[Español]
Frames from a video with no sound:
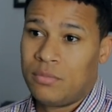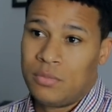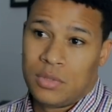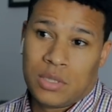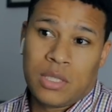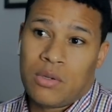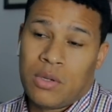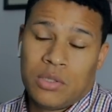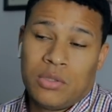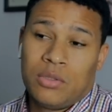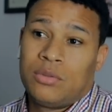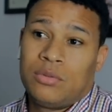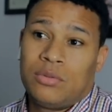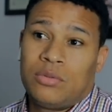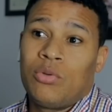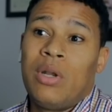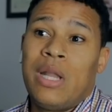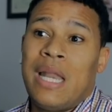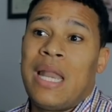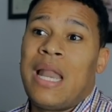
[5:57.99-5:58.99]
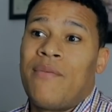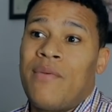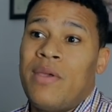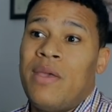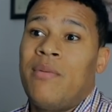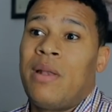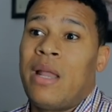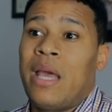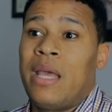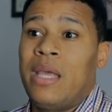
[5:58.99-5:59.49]
Porque cuando tú lees la
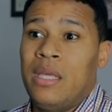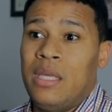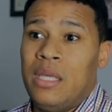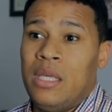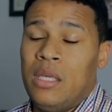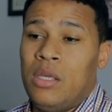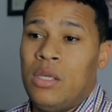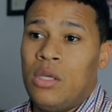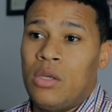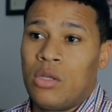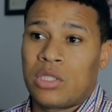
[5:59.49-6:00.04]
Biblia y,